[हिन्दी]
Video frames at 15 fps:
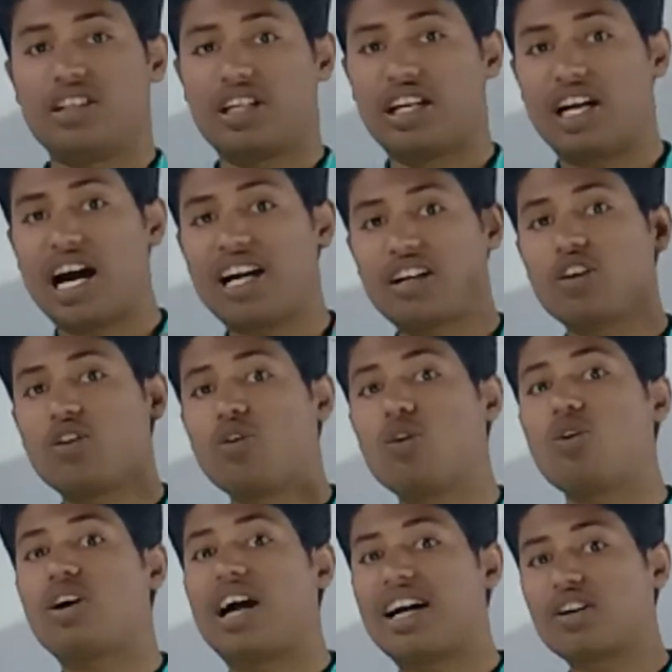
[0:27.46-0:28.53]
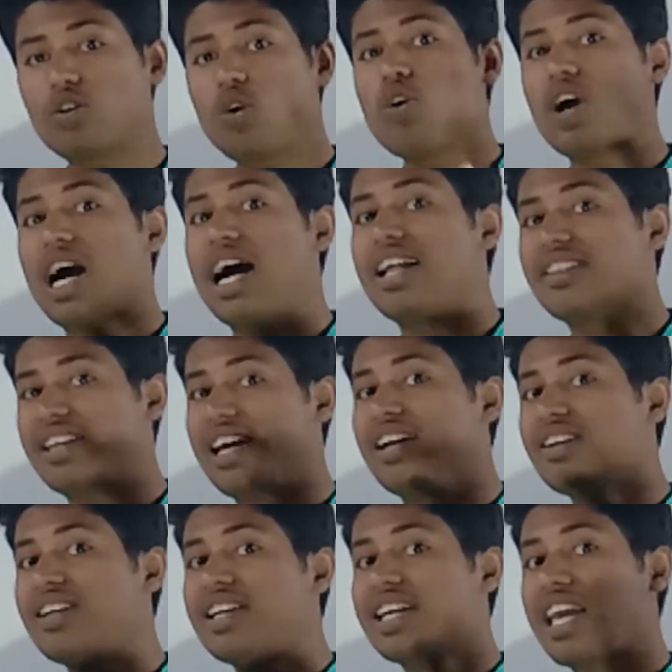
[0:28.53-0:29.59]
घटनों घटकों का
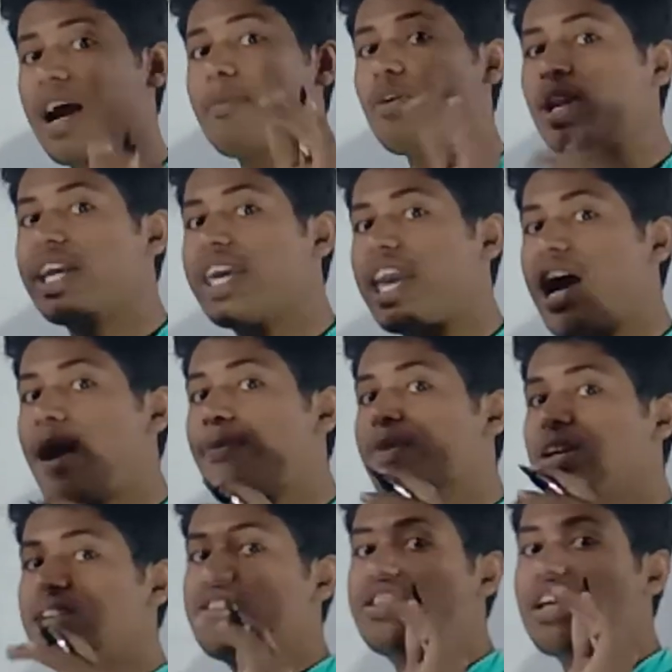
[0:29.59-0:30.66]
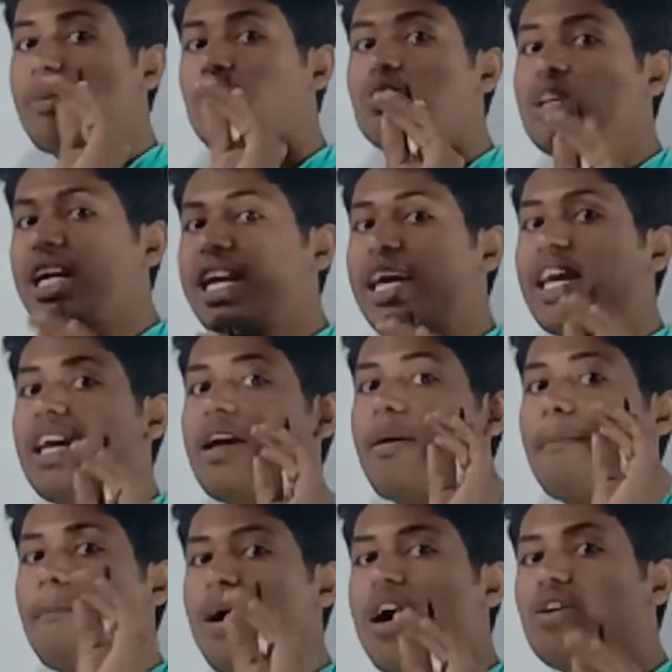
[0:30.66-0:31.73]
अध्ययन क्या बोलेंगे आप समुद्र के
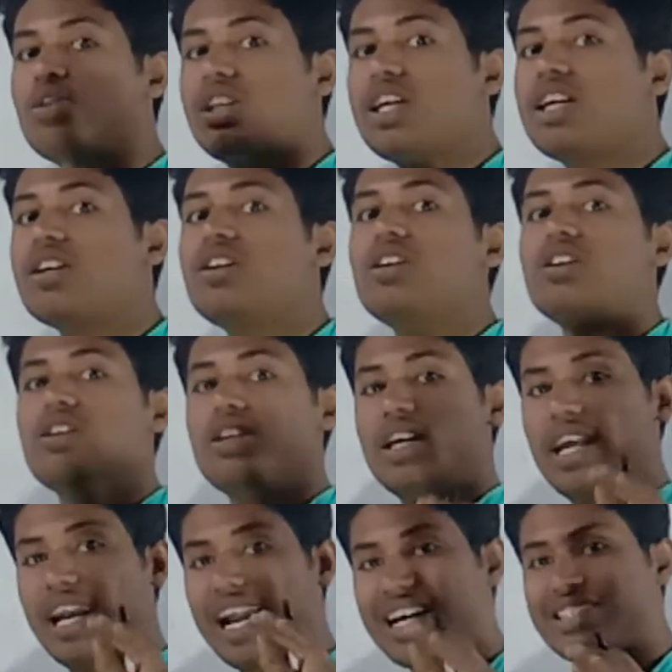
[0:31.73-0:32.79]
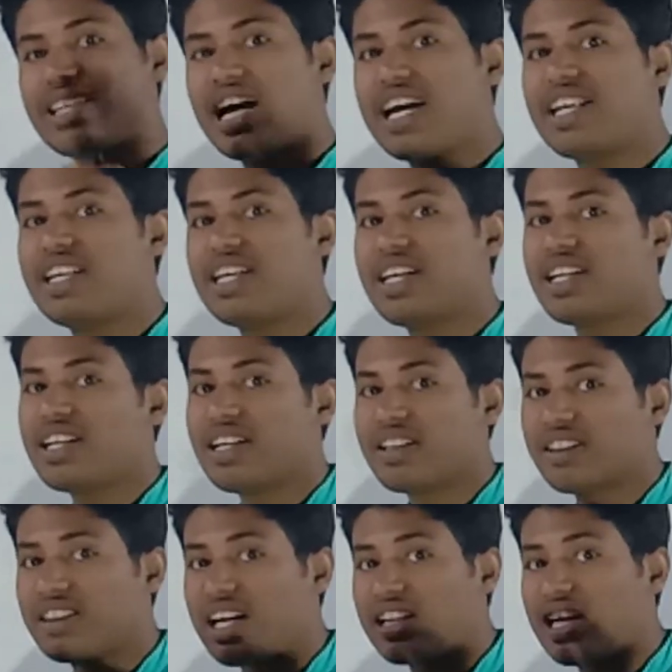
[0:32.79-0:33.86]
भौतिक रासायनिक
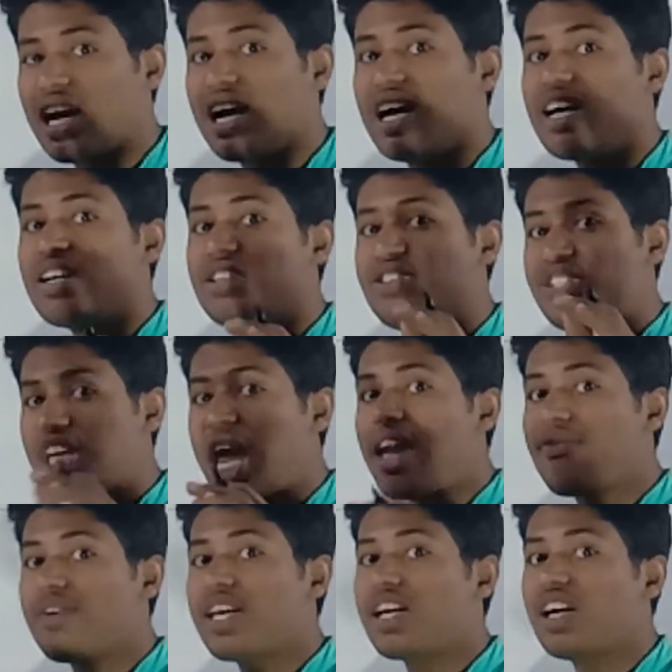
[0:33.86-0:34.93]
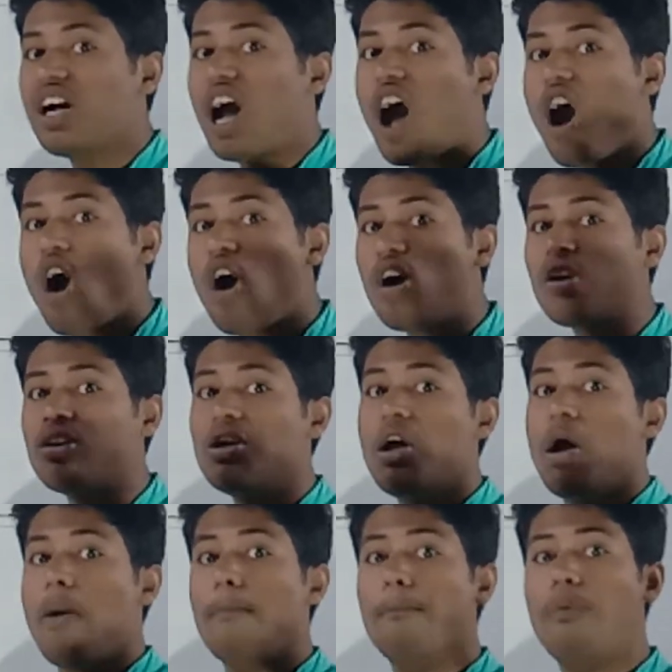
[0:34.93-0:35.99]
तथा जैविक और
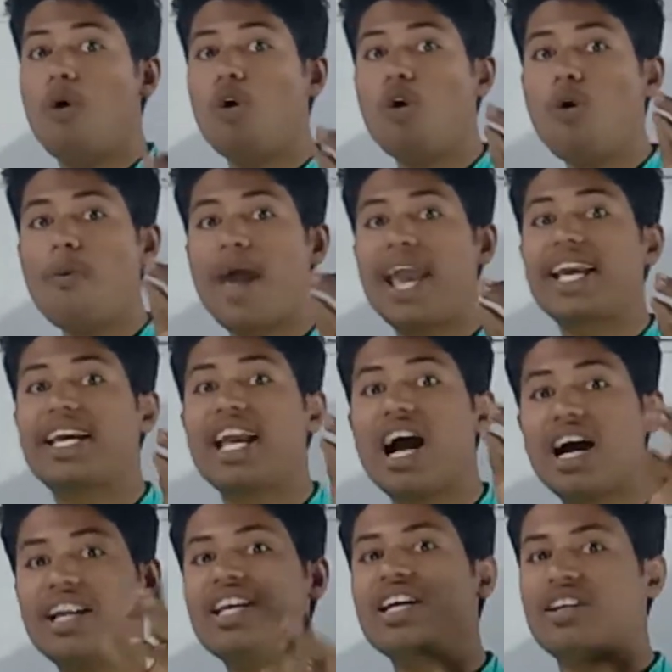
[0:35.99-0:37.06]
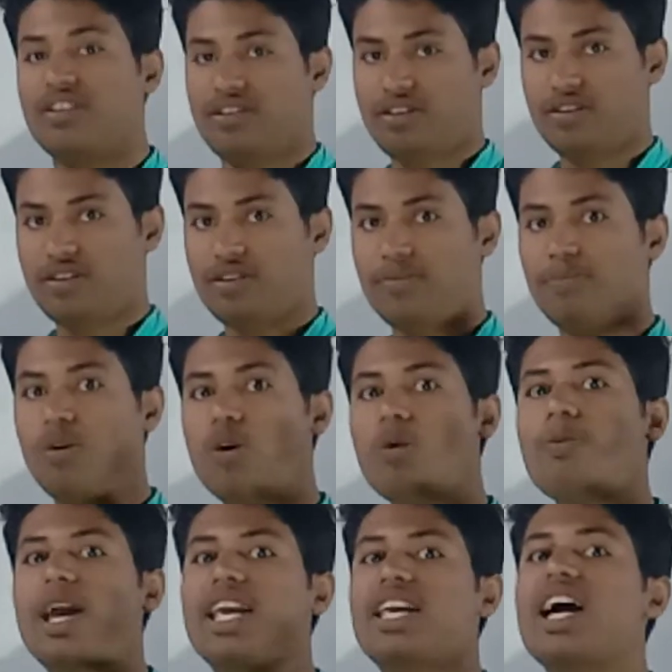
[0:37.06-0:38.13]
भूवैज्ञानिक
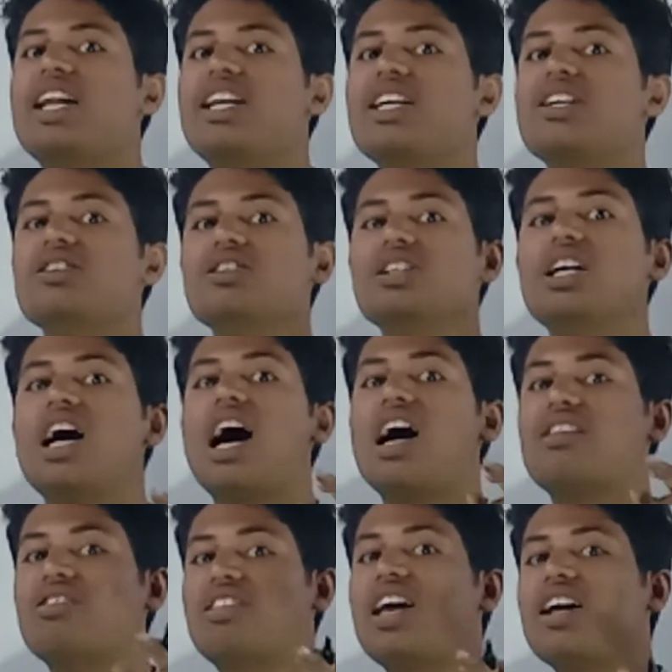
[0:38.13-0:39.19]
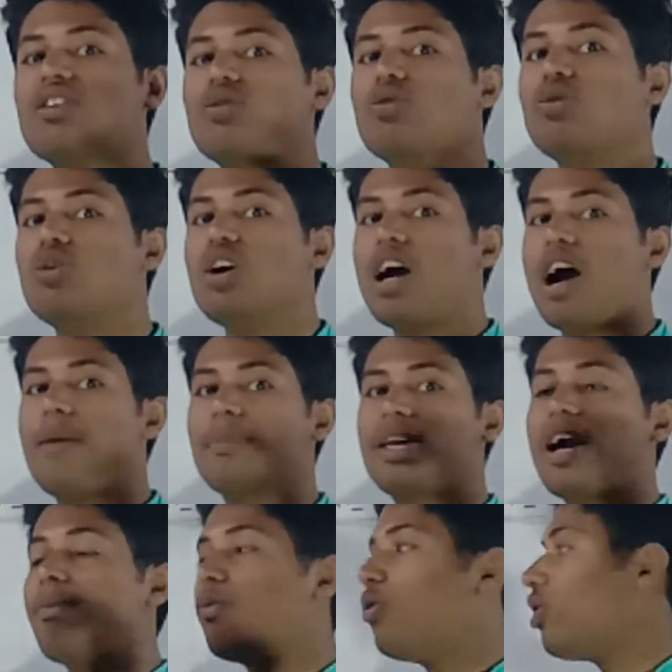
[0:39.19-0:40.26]
भूवैज्ञानिक अध्ययन को हम
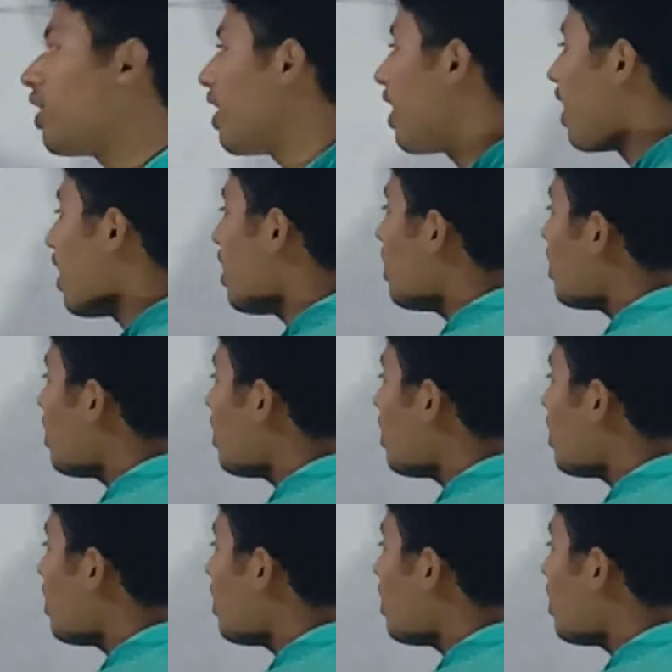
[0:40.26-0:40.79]
क्या बोलते हैं